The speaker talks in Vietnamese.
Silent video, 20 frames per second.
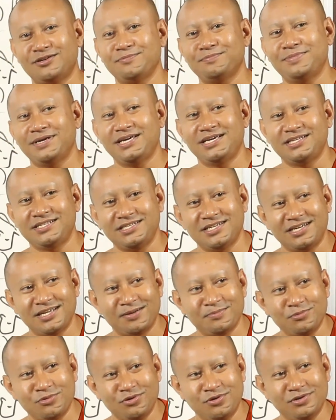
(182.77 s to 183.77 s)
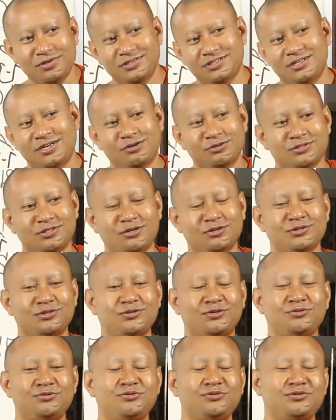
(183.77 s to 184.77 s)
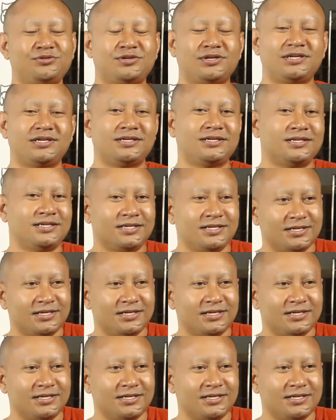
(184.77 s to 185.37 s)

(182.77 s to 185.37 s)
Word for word: nông phết trên nẹt búa sân nóc sọc srul